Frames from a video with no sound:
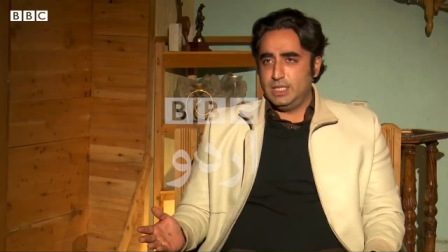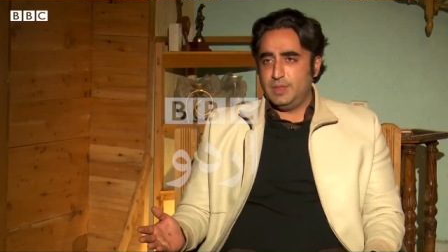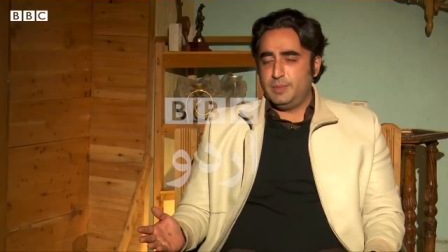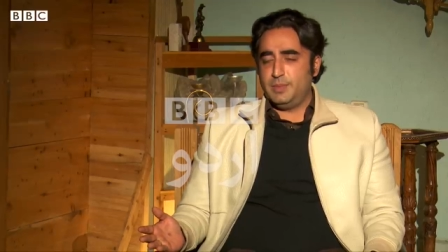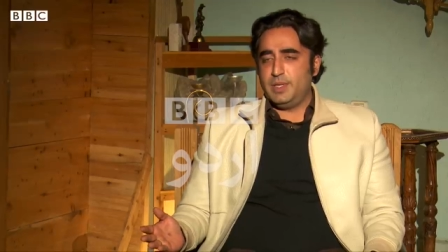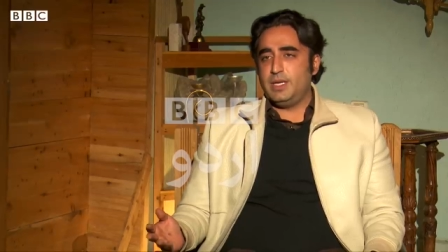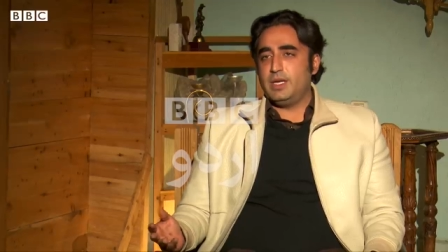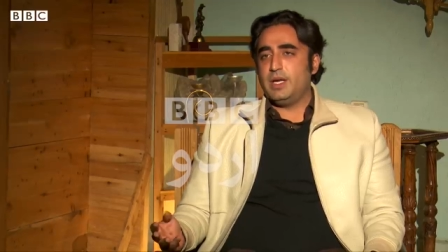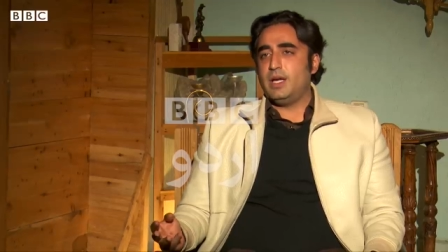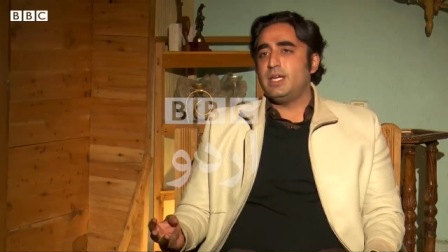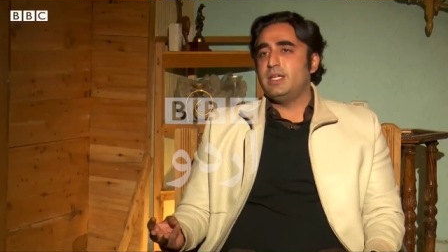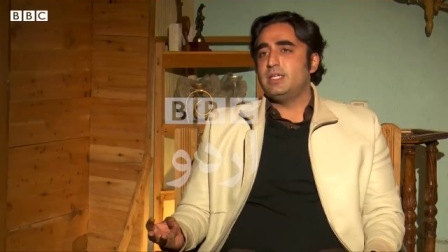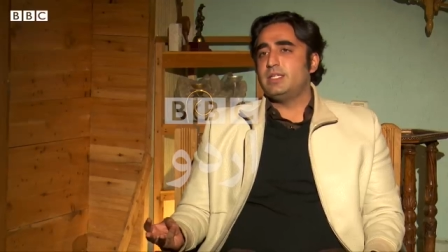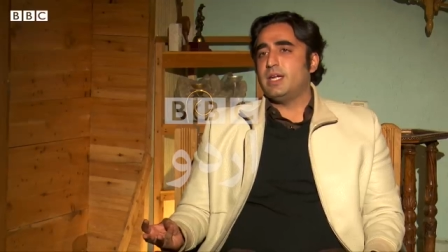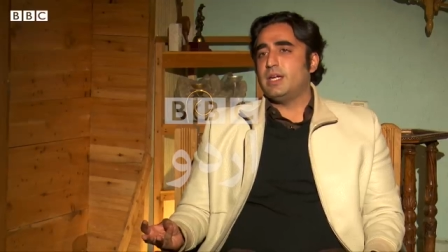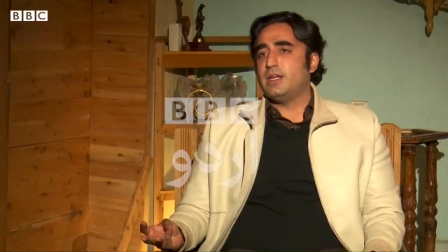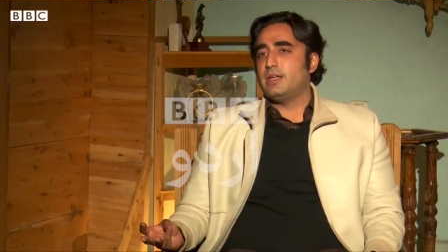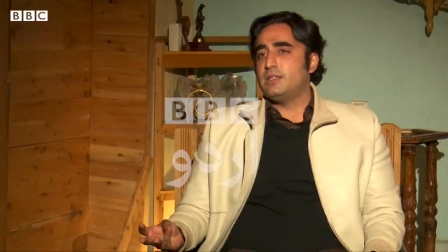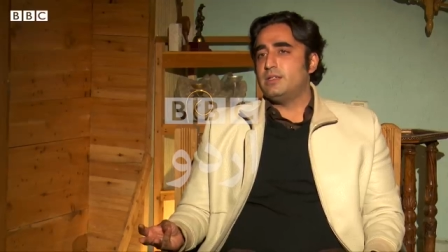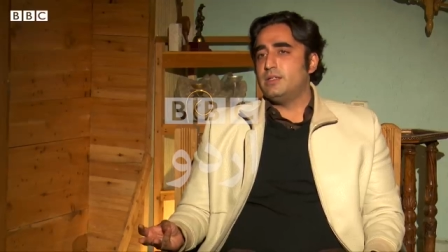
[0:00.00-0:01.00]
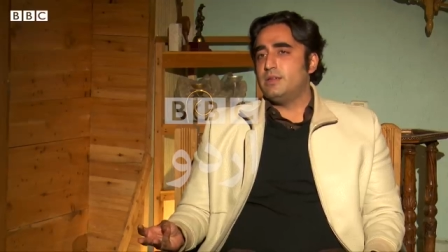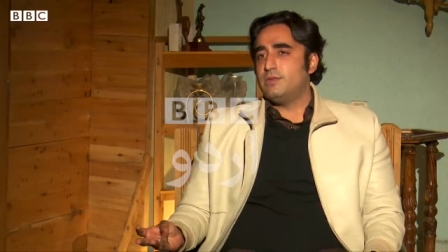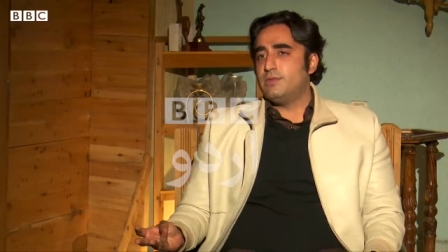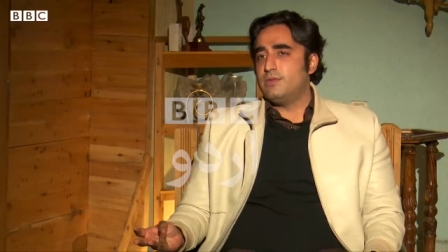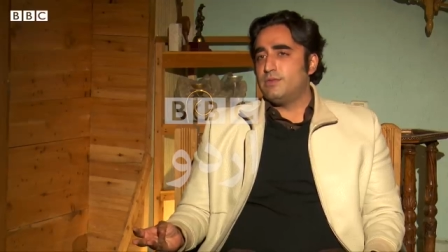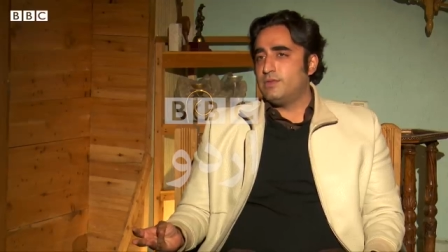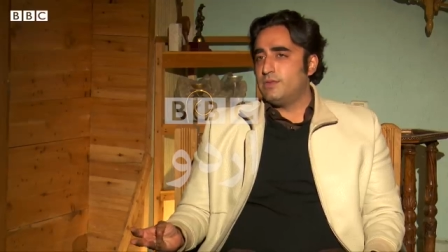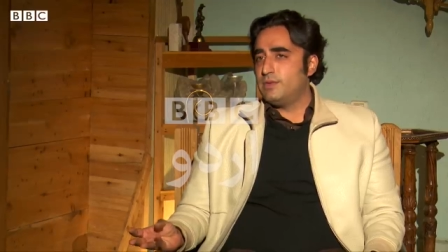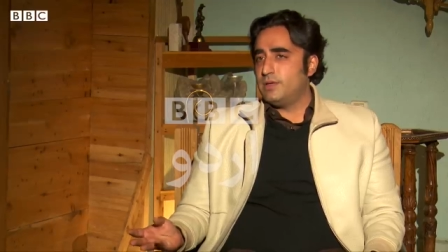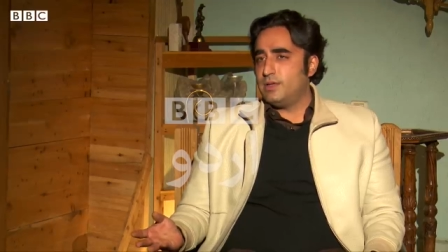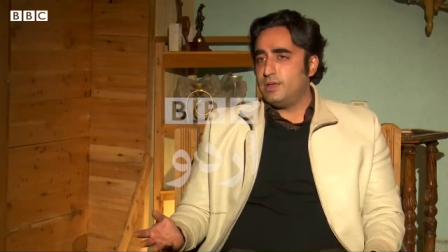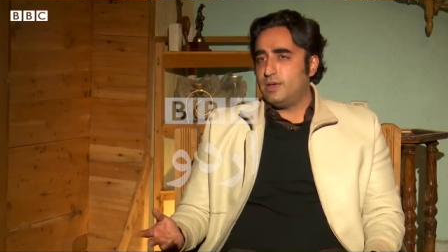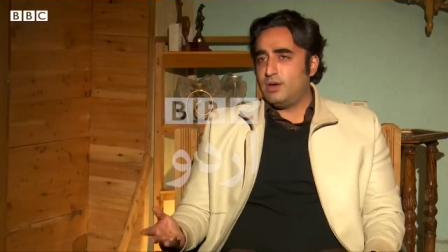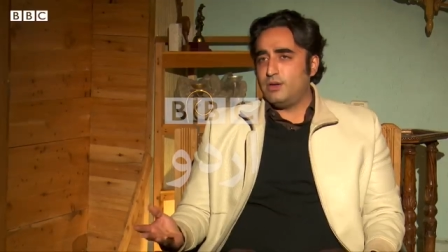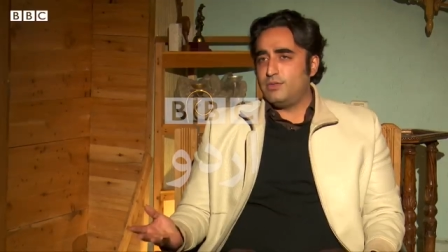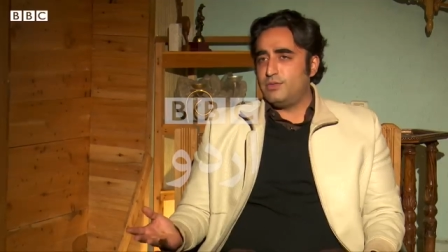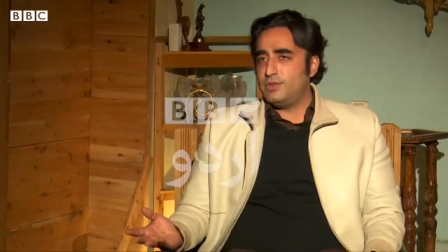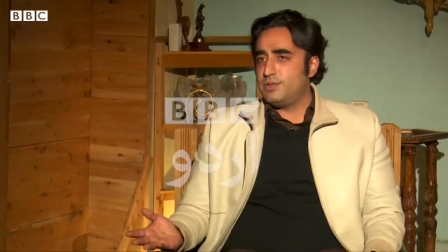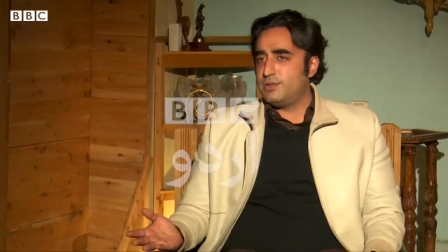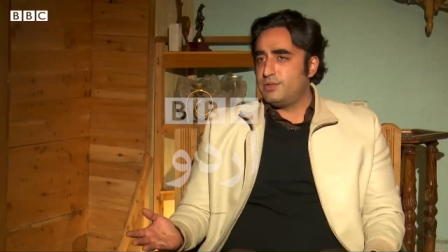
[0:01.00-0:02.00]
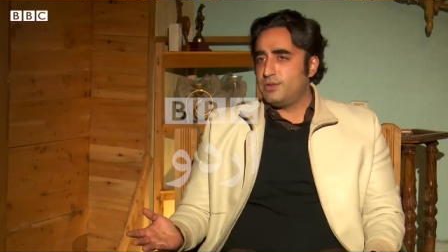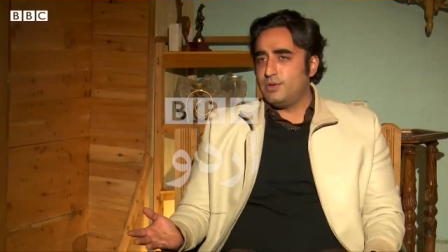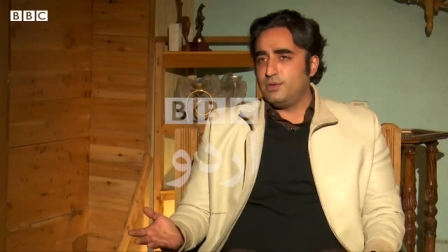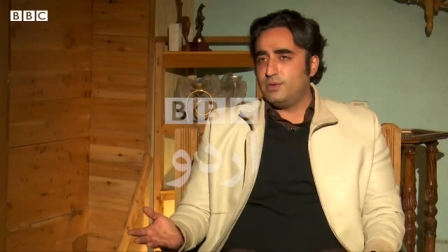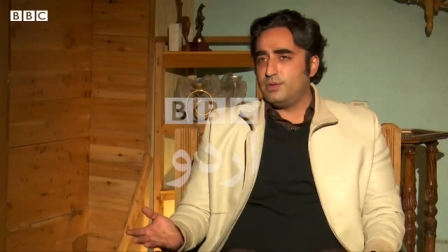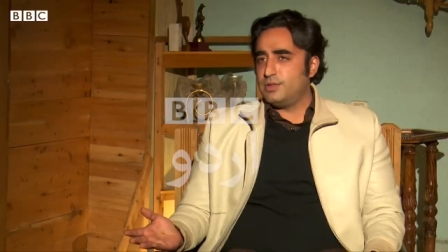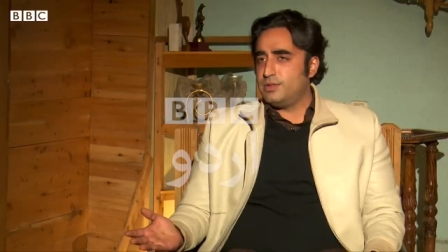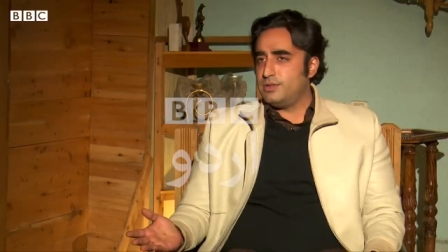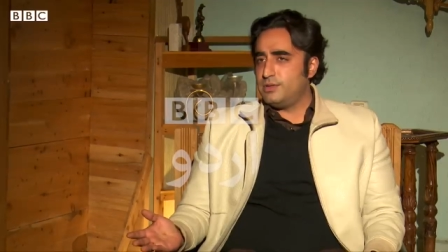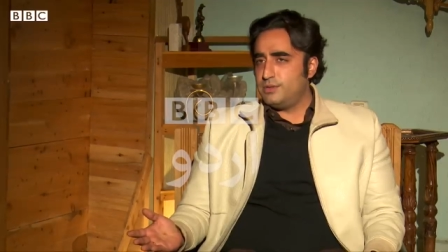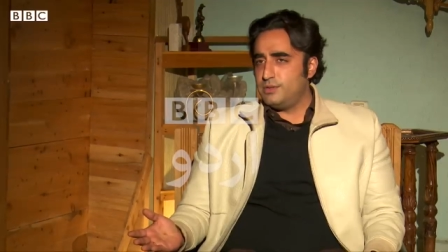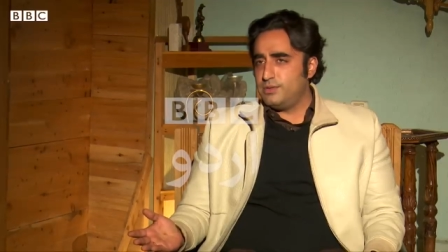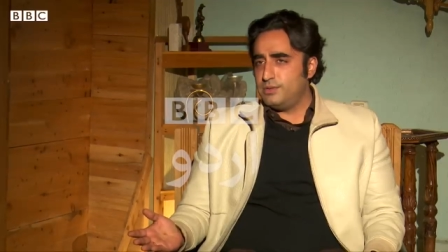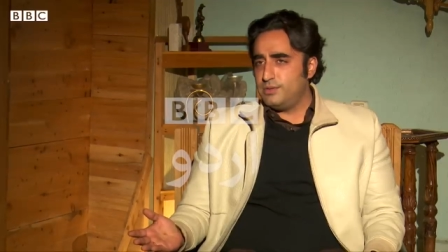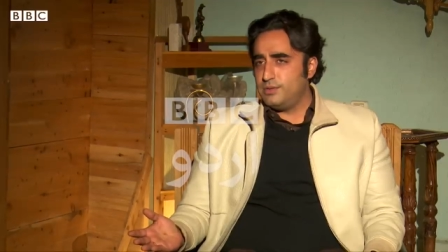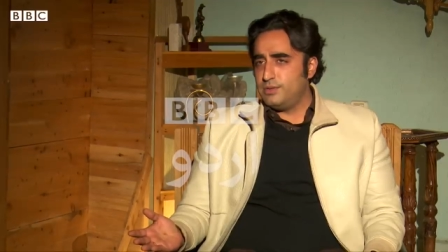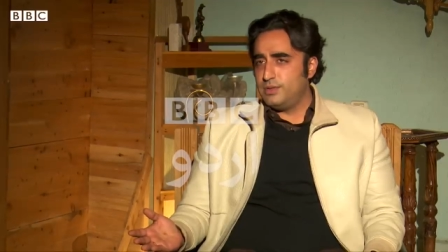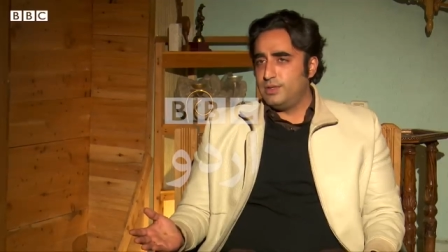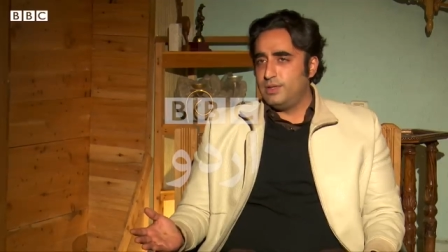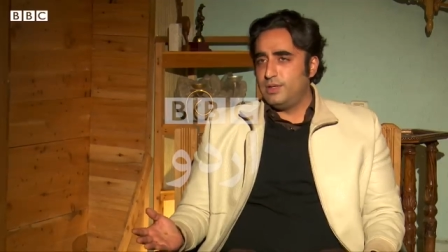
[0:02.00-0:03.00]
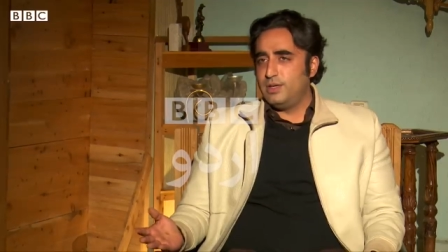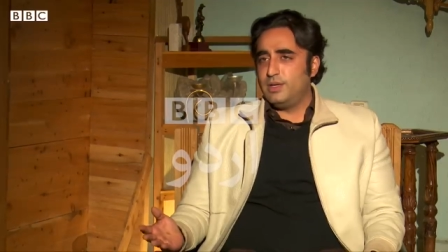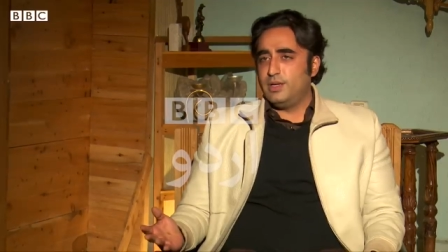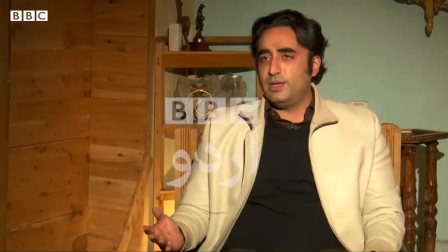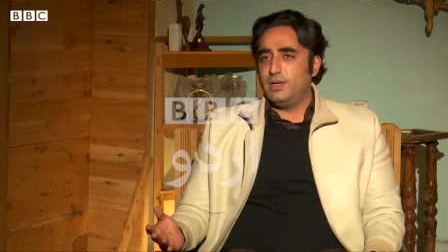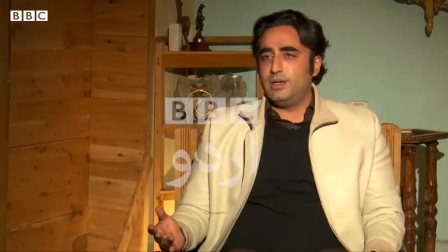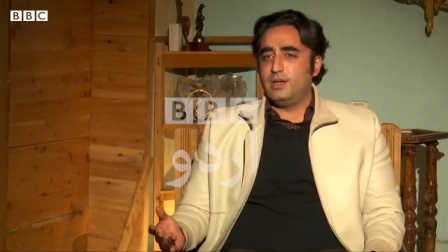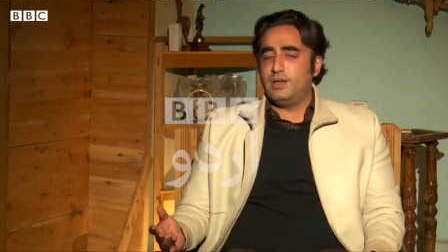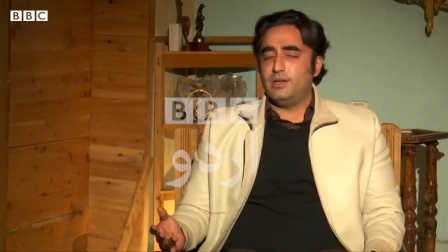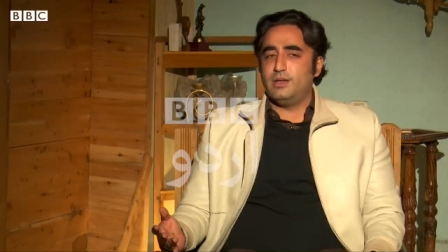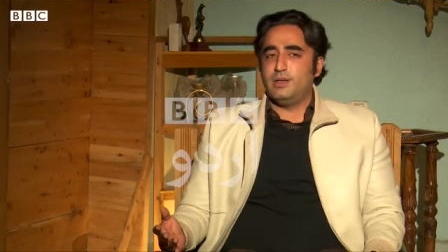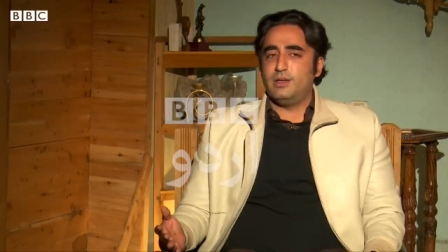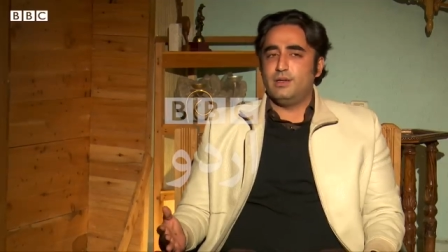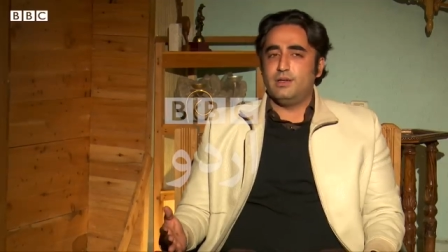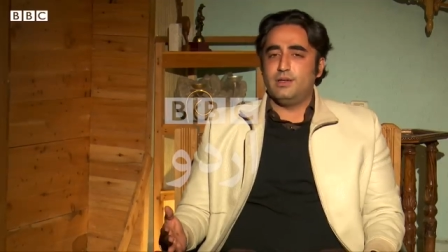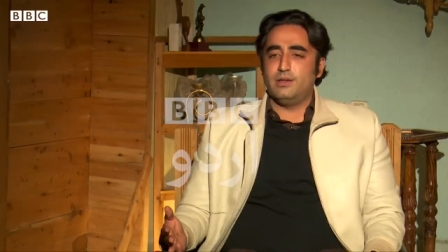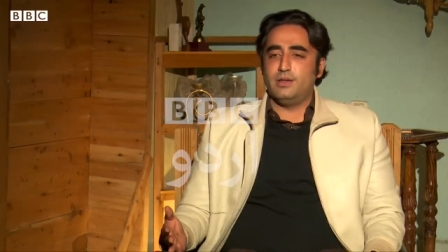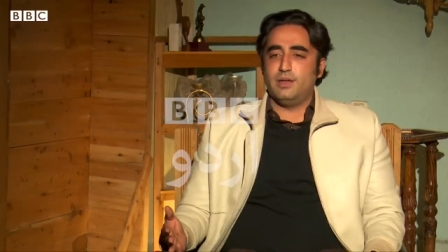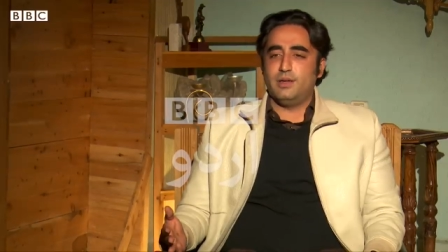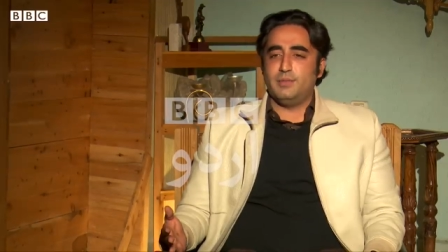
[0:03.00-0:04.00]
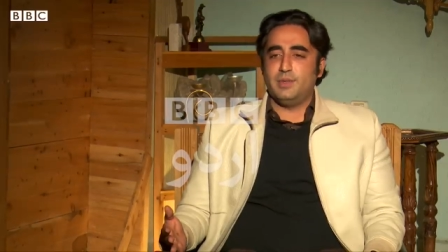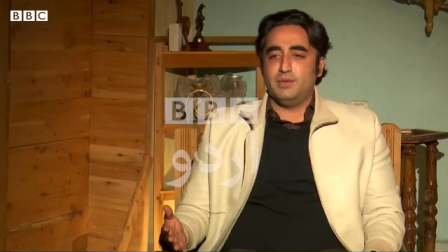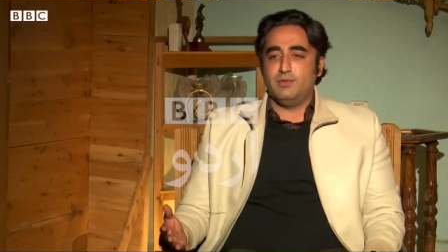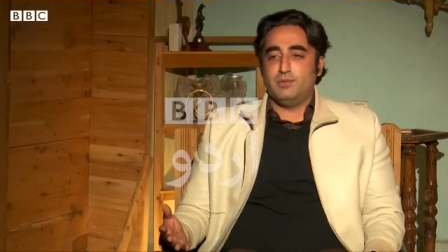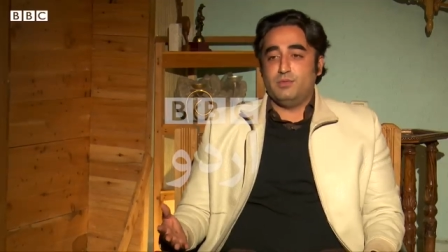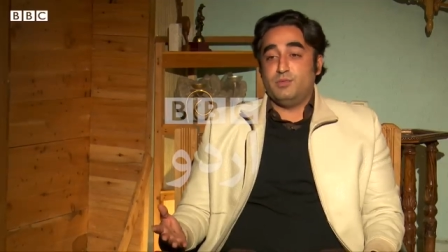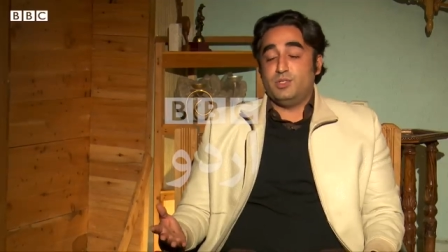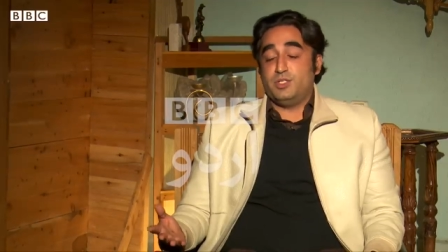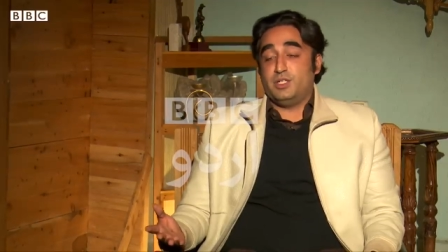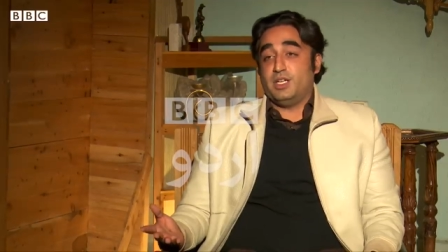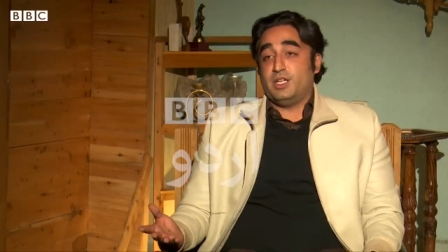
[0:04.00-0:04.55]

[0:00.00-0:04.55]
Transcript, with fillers: मैं ना एग्जीक्यूटिव ऑफिस होल्डर हूँ आई मीन वो मुझे